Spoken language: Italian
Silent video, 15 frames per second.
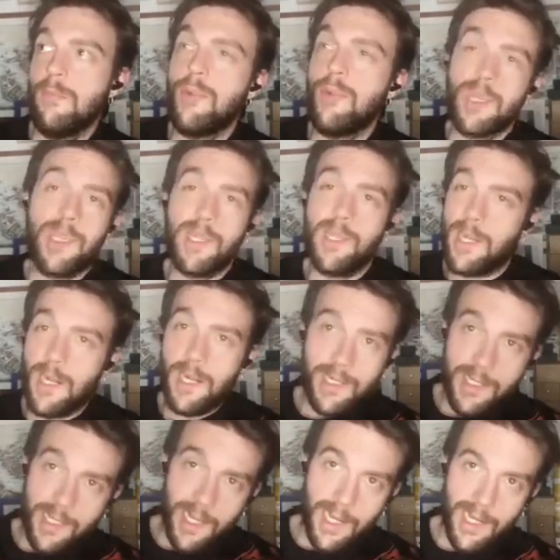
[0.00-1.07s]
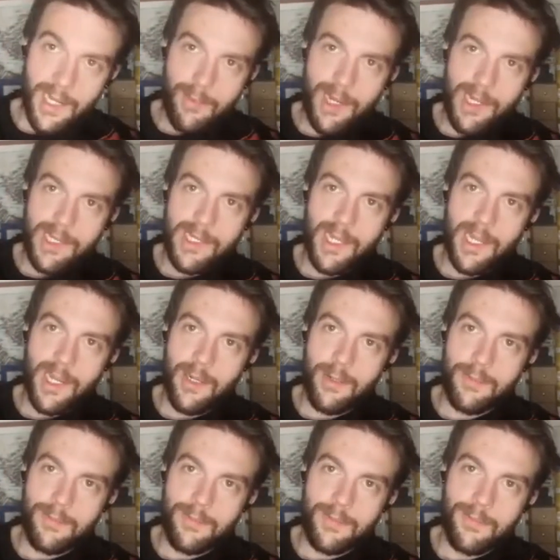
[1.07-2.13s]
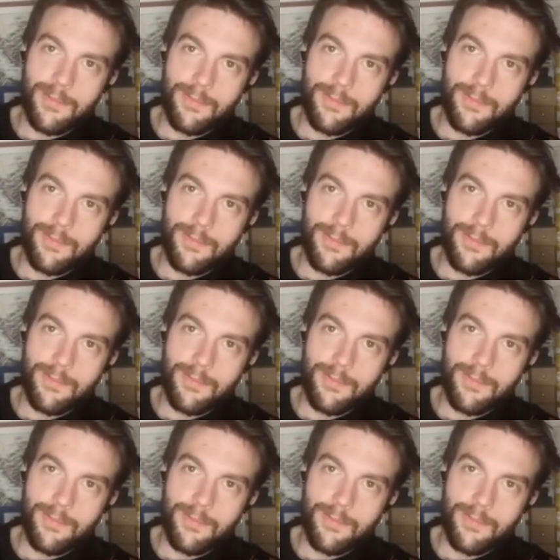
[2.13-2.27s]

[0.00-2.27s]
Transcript: puoi chiedere alle stelle, ma le stelle non,